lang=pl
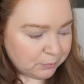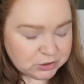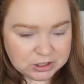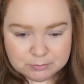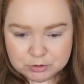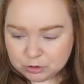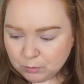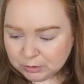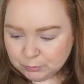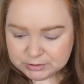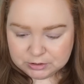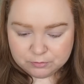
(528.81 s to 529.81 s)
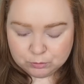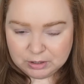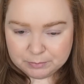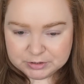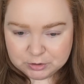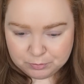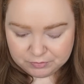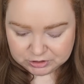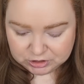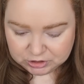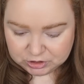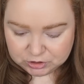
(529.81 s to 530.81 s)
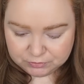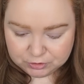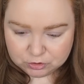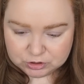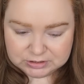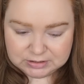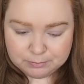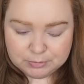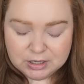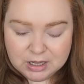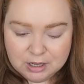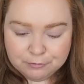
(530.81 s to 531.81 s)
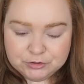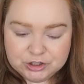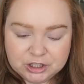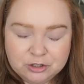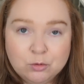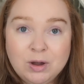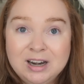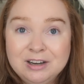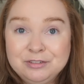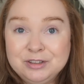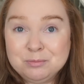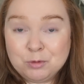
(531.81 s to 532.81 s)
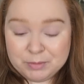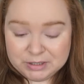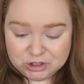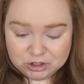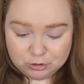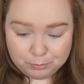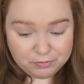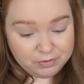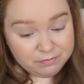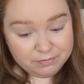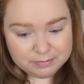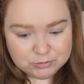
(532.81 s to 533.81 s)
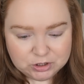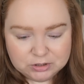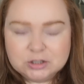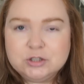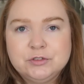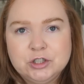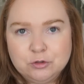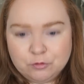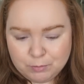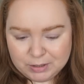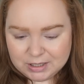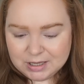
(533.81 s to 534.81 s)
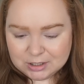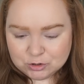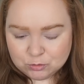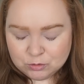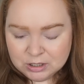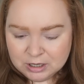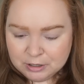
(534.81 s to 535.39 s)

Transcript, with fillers: Myślałam, że tą atłasową damę sobie właśnie gdzieś wykorzystam w cieniu, ale w tym momencie to powiem Wam, że... Znaczy w cieniu, w makijażu.